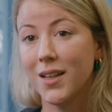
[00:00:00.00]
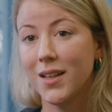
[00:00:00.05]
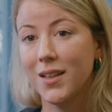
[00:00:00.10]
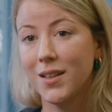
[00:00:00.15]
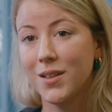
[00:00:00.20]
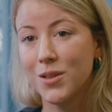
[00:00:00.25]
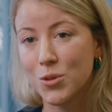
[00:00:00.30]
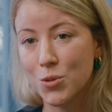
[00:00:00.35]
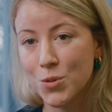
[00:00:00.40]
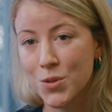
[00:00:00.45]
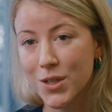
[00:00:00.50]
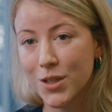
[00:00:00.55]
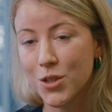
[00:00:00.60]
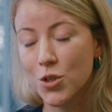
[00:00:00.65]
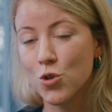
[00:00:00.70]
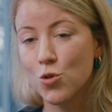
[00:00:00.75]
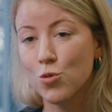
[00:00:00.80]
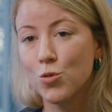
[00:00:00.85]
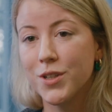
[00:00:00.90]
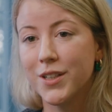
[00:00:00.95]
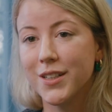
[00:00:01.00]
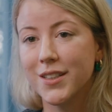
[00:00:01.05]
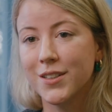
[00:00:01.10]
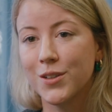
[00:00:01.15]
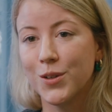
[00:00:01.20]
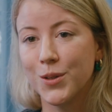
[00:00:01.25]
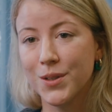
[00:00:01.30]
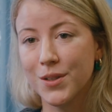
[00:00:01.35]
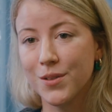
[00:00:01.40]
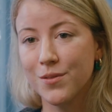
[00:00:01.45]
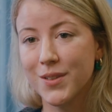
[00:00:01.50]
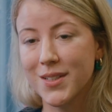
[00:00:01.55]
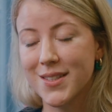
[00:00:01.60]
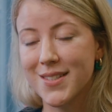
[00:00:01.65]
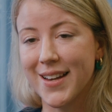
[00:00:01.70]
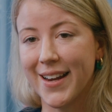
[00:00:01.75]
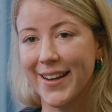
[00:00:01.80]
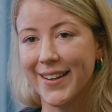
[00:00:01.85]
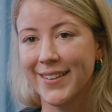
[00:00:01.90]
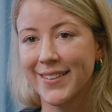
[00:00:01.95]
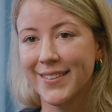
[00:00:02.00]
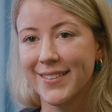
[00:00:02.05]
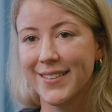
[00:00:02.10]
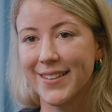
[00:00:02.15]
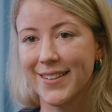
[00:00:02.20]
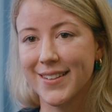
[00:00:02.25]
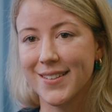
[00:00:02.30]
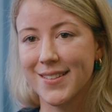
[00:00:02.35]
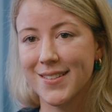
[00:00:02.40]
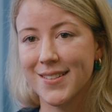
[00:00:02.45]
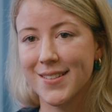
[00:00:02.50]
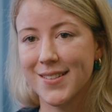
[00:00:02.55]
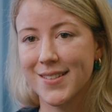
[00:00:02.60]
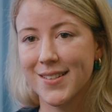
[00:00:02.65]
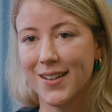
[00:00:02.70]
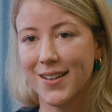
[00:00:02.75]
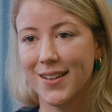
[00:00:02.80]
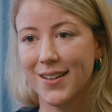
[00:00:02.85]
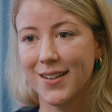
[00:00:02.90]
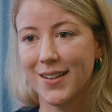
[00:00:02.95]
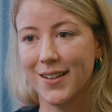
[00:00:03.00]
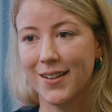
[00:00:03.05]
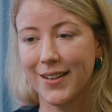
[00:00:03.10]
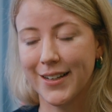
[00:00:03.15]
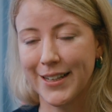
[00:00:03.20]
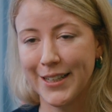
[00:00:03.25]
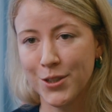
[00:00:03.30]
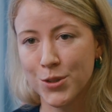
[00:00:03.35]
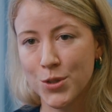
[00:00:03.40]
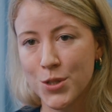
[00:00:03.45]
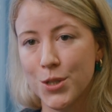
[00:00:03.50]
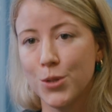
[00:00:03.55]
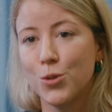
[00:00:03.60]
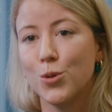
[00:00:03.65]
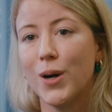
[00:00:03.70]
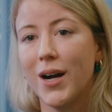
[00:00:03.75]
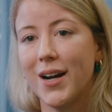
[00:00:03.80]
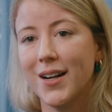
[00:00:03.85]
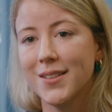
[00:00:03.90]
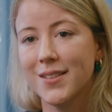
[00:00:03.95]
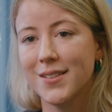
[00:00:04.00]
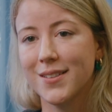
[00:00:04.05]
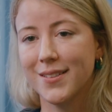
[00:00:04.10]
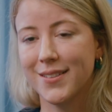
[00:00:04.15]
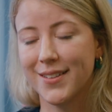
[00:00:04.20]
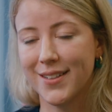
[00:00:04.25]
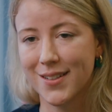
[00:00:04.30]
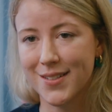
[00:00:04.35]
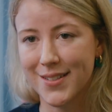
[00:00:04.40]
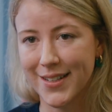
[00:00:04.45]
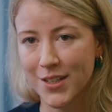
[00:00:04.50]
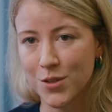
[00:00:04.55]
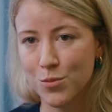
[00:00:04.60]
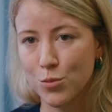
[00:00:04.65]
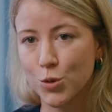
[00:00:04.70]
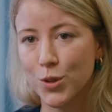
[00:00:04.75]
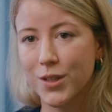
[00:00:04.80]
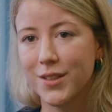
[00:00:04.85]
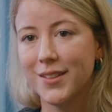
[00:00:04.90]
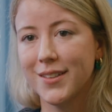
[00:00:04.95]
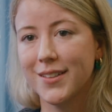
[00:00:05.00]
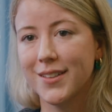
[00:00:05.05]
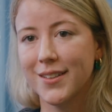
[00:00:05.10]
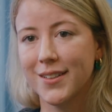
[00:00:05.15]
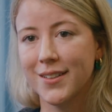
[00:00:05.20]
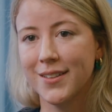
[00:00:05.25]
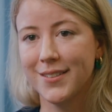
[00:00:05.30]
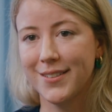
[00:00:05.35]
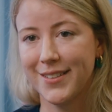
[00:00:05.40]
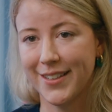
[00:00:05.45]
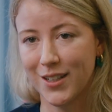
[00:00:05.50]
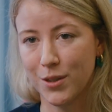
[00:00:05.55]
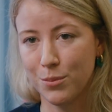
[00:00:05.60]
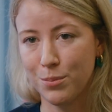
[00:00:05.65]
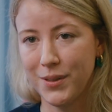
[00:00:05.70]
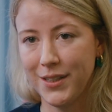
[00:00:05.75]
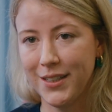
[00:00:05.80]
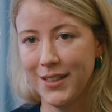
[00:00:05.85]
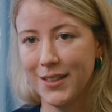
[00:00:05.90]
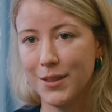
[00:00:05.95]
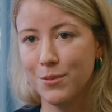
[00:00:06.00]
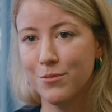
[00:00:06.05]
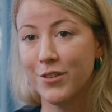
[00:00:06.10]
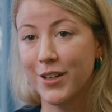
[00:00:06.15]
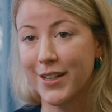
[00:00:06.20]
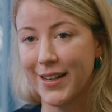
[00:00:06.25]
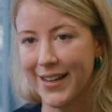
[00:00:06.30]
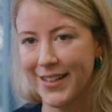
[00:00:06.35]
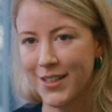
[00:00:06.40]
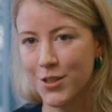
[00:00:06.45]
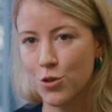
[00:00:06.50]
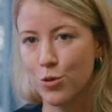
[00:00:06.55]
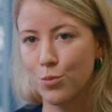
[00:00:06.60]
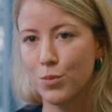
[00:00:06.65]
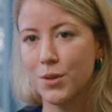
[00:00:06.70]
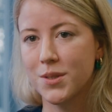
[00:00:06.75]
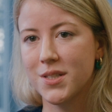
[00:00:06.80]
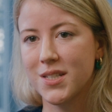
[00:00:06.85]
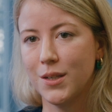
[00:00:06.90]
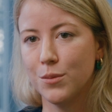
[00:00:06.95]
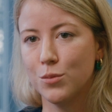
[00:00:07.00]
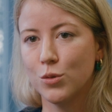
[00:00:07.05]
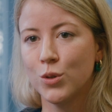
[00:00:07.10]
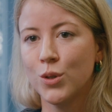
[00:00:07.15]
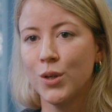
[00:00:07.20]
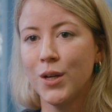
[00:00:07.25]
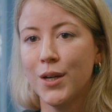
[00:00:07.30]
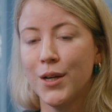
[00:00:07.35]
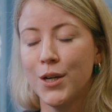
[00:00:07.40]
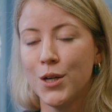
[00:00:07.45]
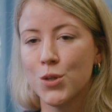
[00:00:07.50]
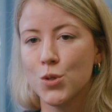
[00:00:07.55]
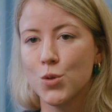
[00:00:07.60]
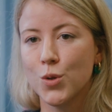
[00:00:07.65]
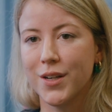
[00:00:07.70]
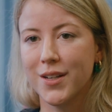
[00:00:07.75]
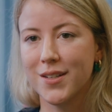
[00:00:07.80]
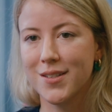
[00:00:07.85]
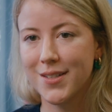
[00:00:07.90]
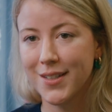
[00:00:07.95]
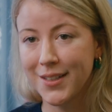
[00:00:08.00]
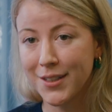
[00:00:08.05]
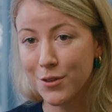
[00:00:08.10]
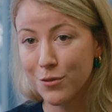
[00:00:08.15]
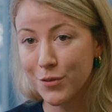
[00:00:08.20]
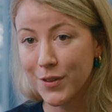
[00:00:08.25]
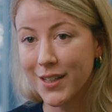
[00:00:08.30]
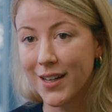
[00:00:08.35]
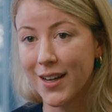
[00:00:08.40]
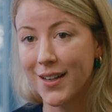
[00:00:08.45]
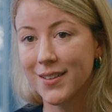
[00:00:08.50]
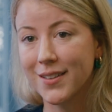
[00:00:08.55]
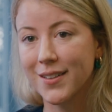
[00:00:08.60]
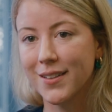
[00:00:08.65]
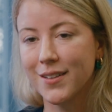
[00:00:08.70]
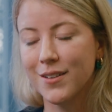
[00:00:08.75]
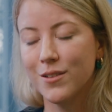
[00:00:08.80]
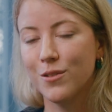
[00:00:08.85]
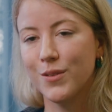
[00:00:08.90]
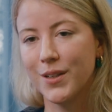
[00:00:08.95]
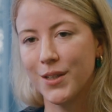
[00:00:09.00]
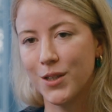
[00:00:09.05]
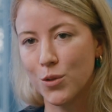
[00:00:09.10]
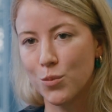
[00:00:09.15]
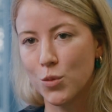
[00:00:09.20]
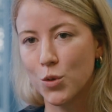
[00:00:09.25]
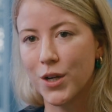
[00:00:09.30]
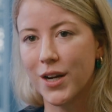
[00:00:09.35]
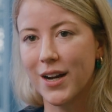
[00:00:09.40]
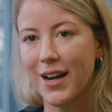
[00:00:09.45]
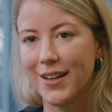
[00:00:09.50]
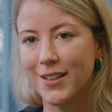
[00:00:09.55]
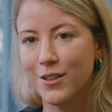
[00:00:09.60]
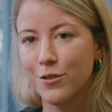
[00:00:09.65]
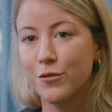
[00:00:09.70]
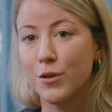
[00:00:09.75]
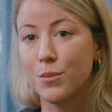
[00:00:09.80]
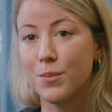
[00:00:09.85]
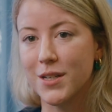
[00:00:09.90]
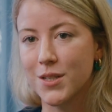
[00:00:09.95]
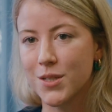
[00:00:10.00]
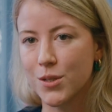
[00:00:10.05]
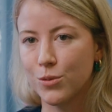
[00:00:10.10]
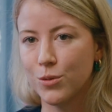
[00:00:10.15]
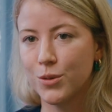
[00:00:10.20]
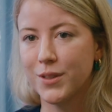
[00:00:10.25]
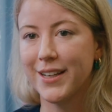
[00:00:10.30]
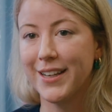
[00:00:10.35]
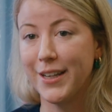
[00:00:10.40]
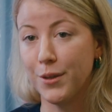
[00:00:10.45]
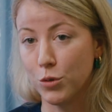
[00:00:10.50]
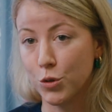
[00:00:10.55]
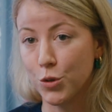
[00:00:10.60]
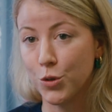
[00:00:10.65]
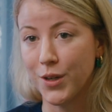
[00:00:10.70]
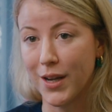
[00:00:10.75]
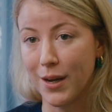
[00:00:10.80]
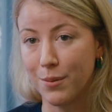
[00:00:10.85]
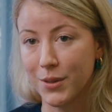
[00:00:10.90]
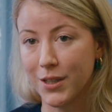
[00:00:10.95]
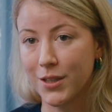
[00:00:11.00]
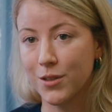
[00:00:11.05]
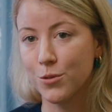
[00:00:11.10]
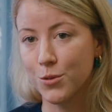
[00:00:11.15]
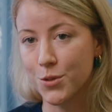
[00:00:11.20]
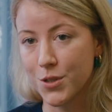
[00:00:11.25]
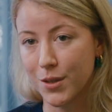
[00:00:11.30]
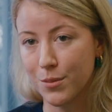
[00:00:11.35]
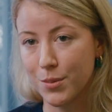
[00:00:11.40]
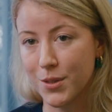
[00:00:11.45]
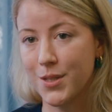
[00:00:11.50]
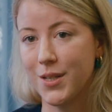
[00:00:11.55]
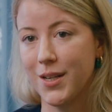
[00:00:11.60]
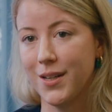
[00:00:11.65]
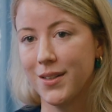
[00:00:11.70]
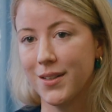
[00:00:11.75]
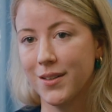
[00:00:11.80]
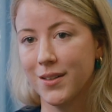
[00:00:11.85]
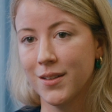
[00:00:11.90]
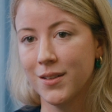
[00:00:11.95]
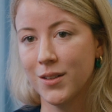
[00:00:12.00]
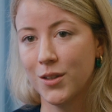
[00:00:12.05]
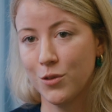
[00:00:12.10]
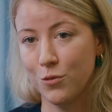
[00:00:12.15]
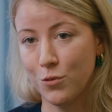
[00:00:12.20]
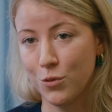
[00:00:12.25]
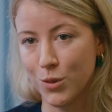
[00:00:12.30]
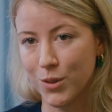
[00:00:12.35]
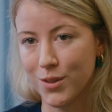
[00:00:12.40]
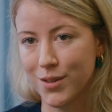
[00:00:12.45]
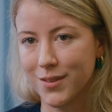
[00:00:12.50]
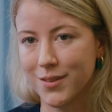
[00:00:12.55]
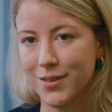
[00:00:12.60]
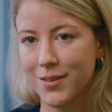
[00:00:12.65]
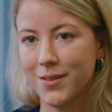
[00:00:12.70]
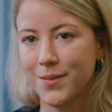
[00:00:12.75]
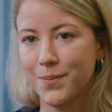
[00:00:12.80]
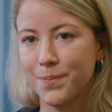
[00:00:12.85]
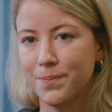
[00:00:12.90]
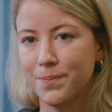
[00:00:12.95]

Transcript: In unserer Studie konnten wir zeigen, dass äh, Riozygoat nach sechsmonatiger Therapie im Vergleich zu Placebo zu einer signifikanten, wenn auch moderaten Verbesserung der Hämodynamik unserer Patienten geführt hat.